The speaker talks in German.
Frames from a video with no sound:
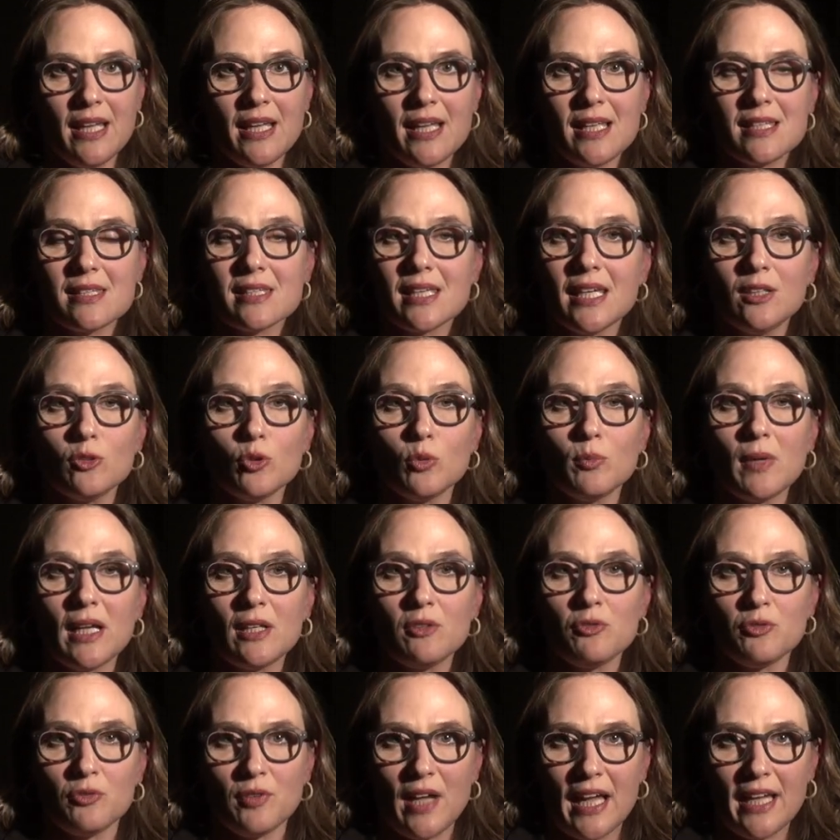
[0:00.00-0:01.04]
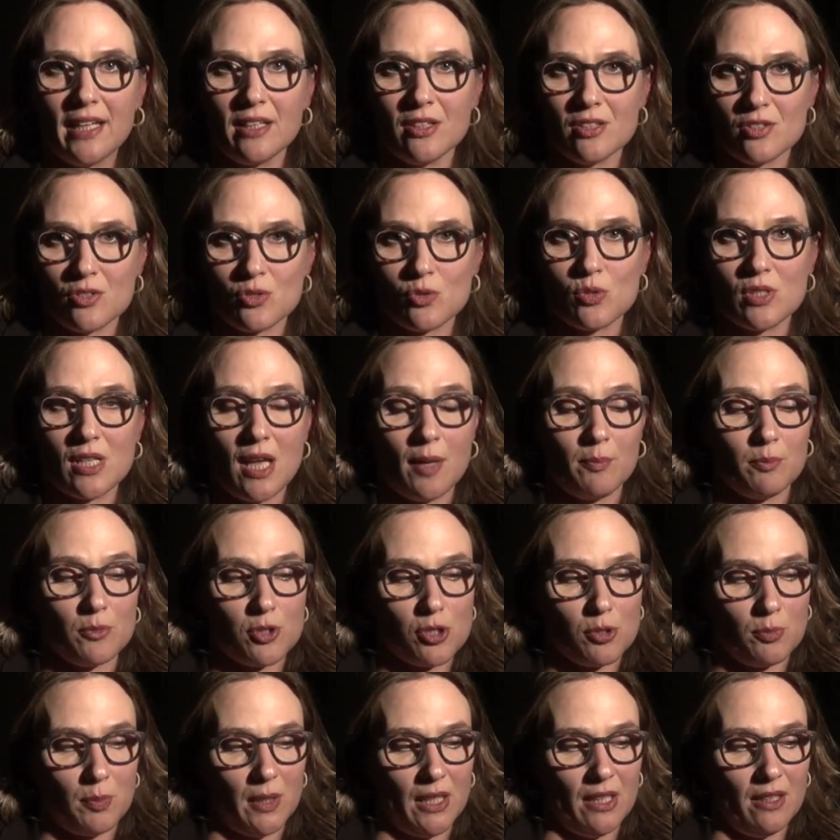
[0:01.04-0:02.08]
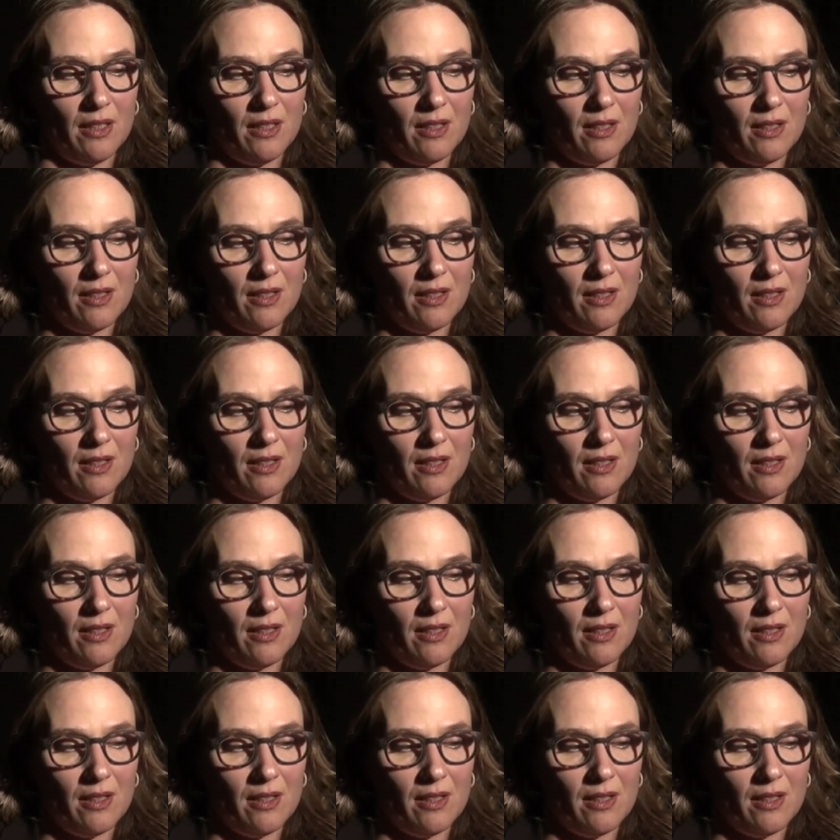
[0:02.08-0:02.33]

Es geht um ein feines Zusammenspiel.